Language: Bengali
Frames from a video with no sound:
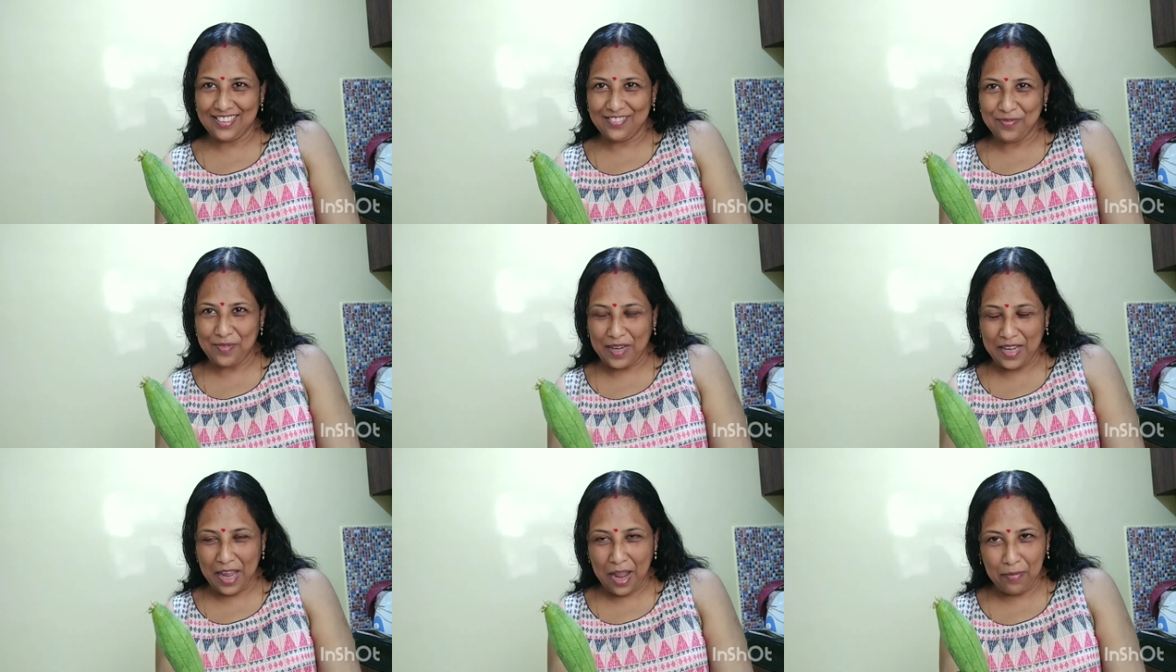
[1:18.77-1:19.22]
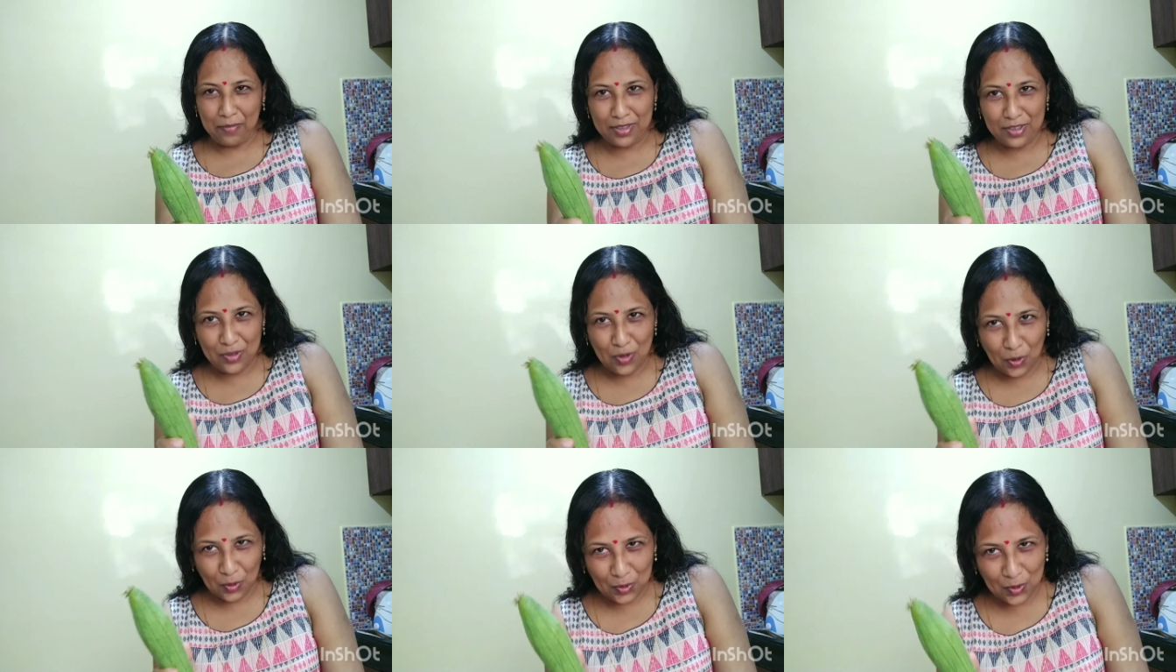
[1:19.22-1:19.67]
মানে আমি
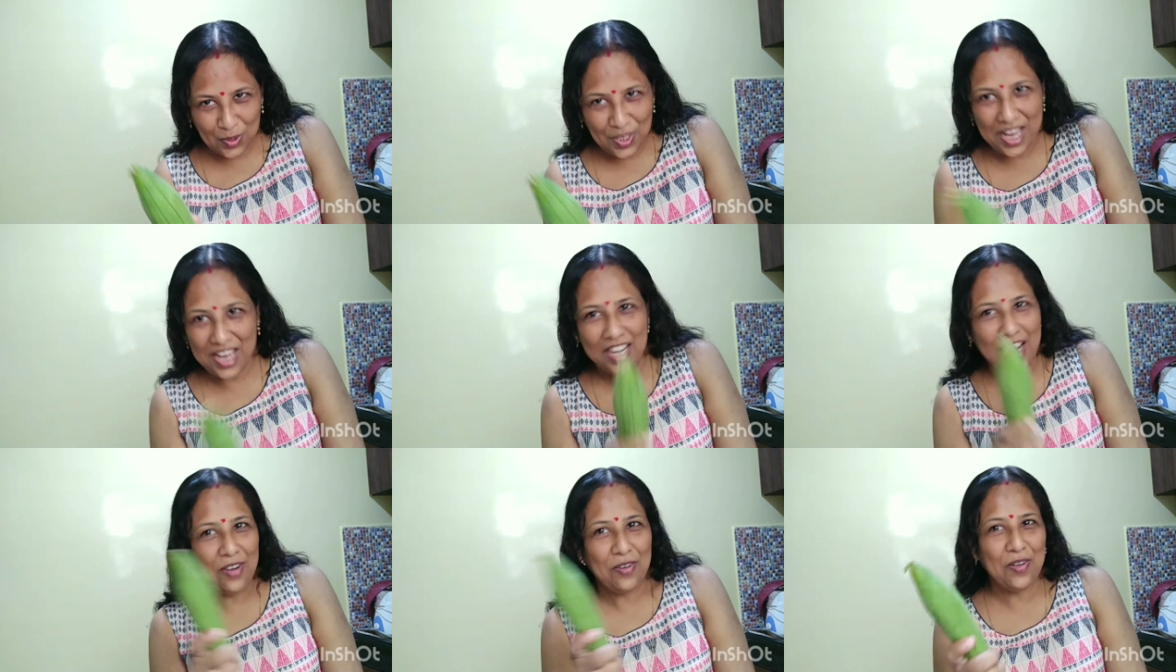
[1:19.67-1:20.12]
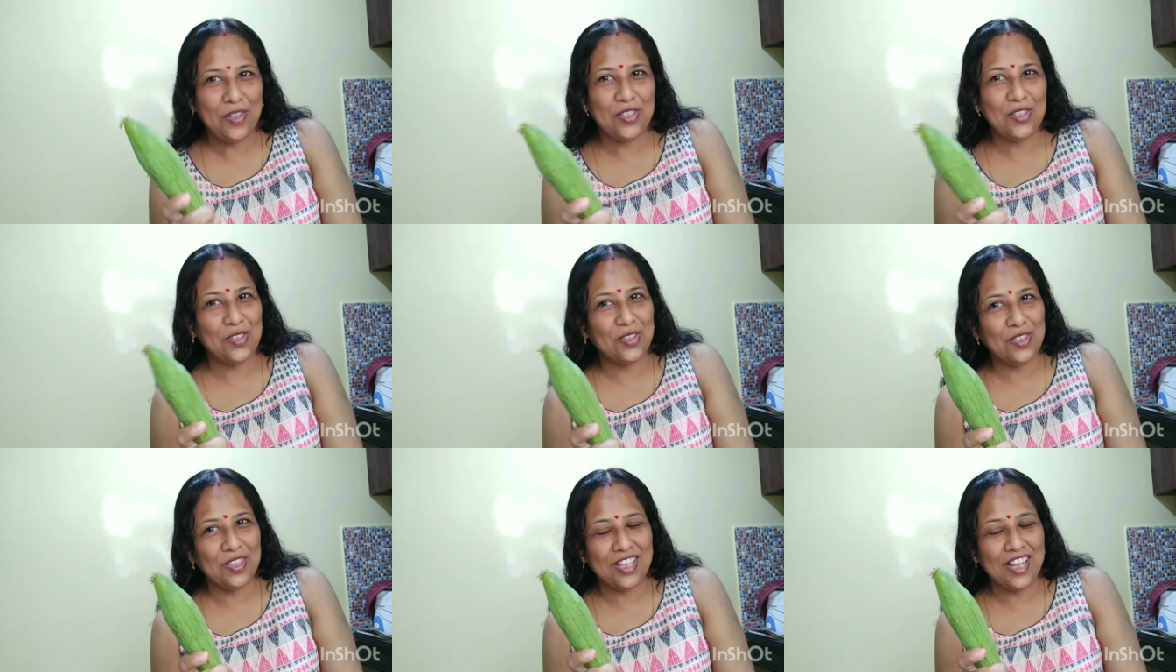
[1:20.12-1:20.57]
যত জায়গা ঘুরেছি
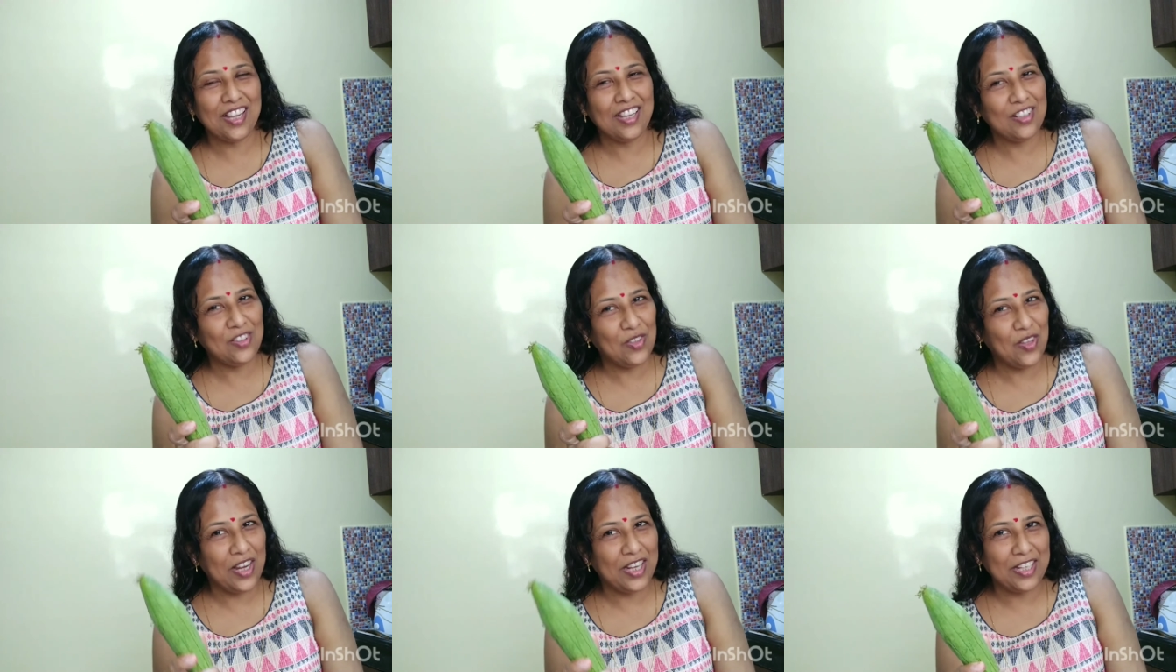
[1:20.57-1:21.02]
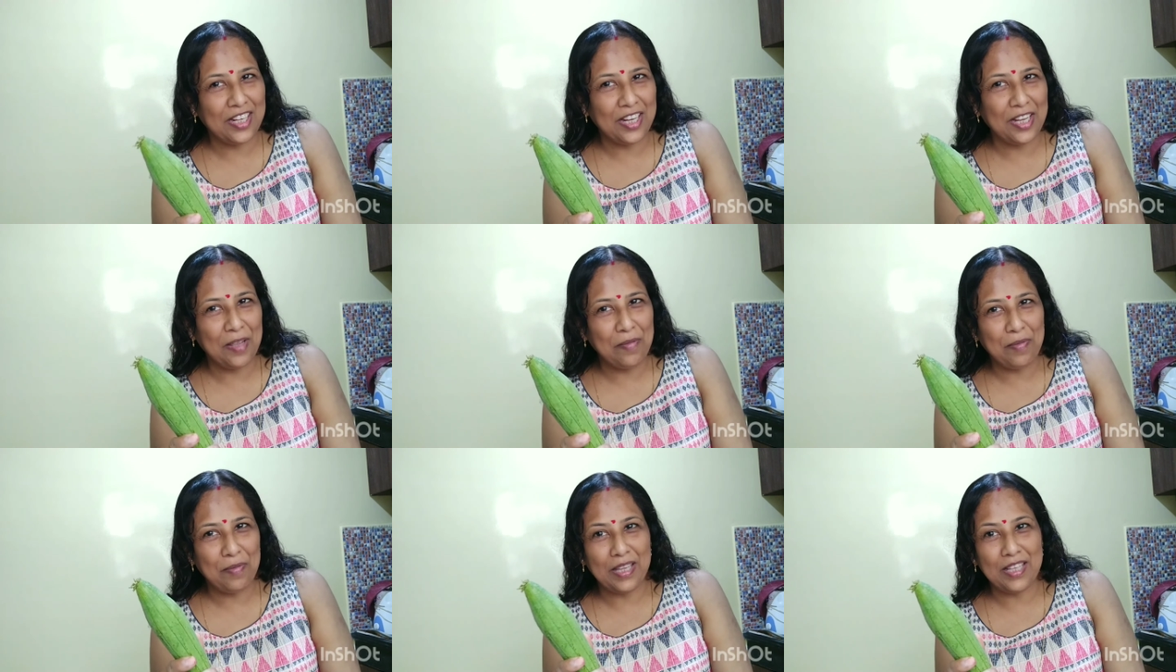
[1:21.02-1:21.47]
তত জায়গায় কিন্তু
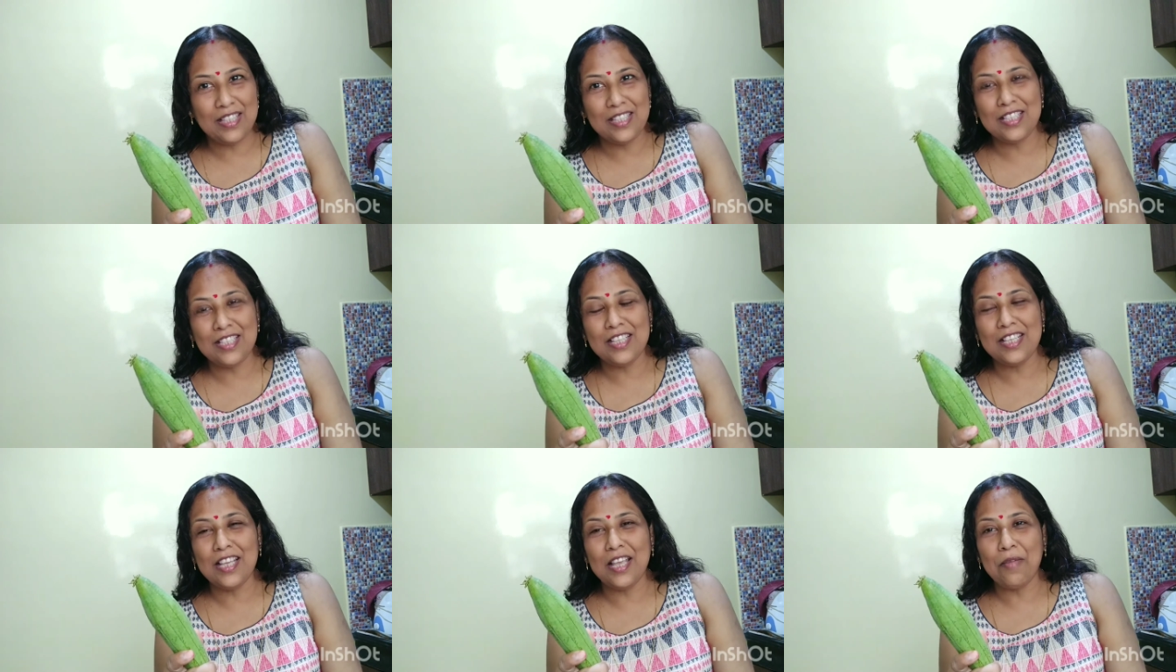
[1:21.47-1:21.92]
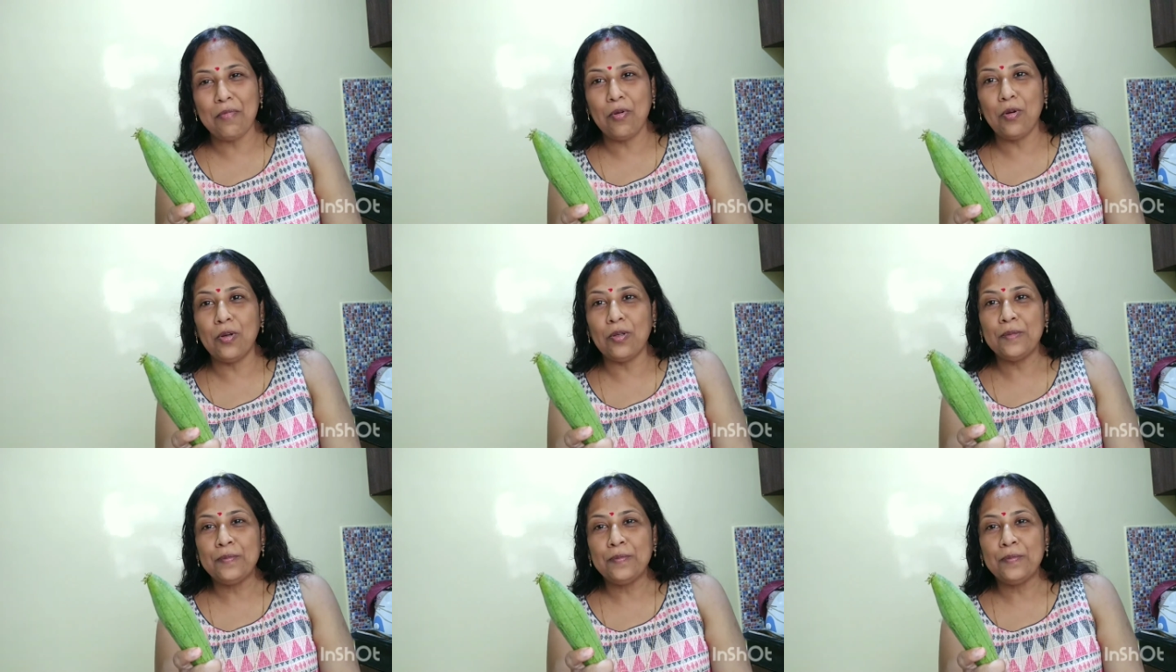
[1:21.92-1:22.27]
এটাকে পেয়েছি এবং